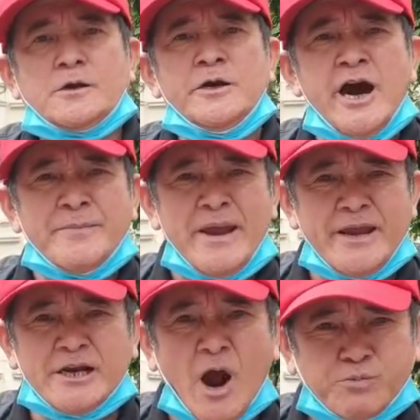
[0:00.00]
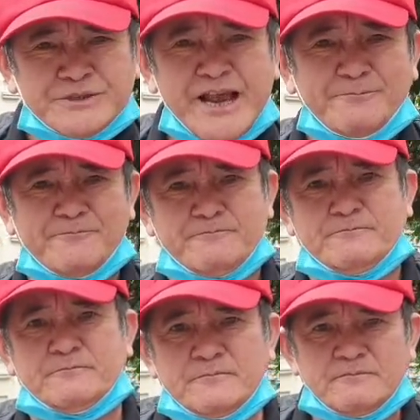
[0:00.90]
người Mỹ gốc diệm
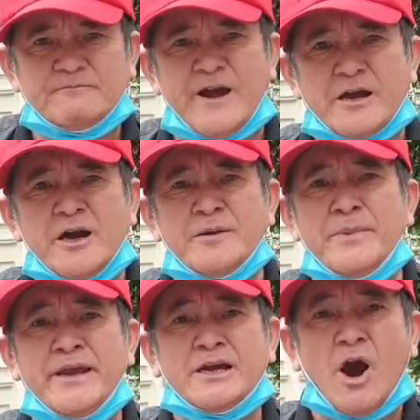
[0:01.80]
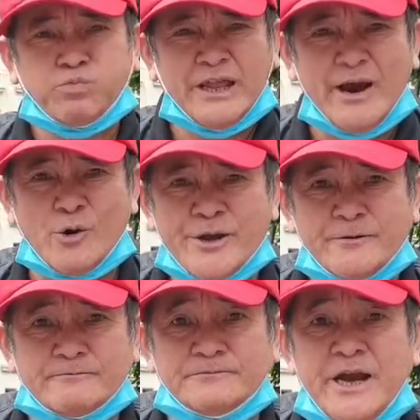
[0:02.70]
và người Mỹ gốc thiệu ấy
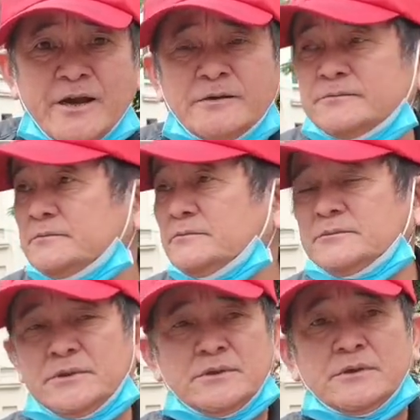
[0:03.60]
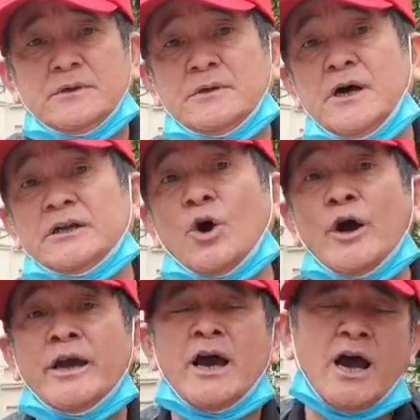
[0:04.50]
nhá. À,
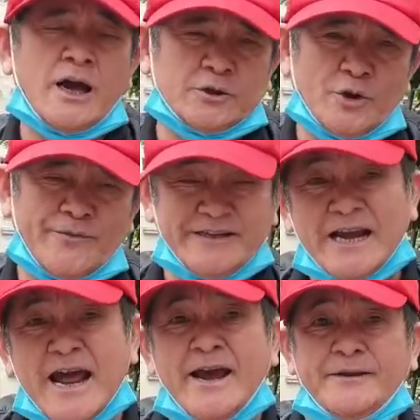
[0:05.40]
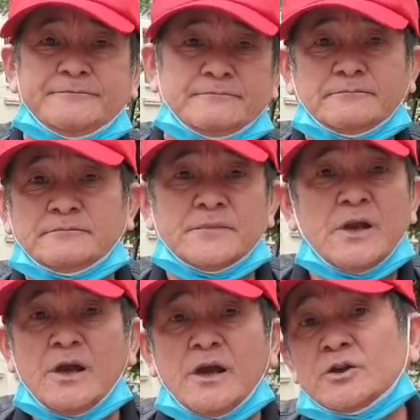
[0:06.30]
tôi à, tôi phải nhắc lại.
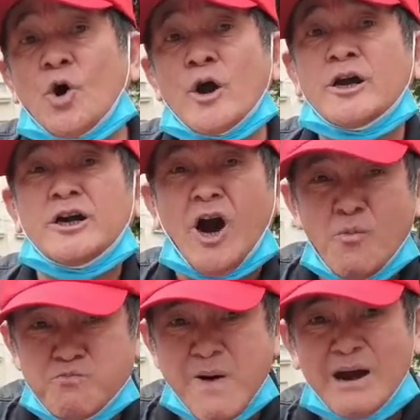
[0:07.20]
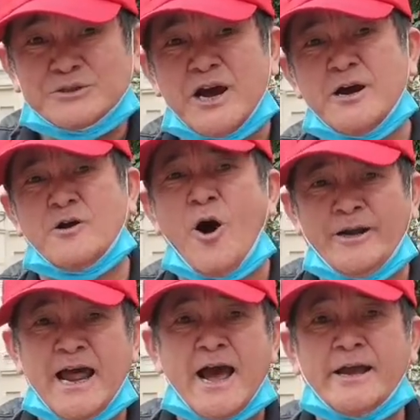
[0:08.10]
Tôi không bao giờ
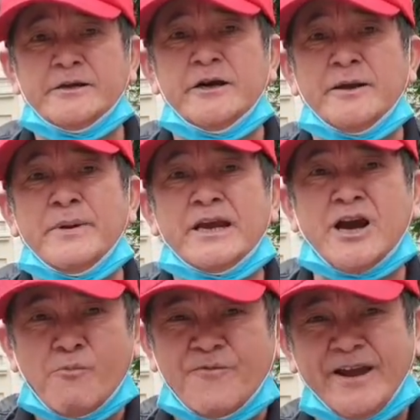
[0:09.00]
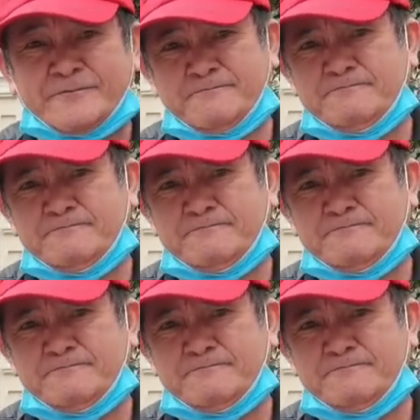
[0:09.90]
gọi là người Mỹ gốc Việt.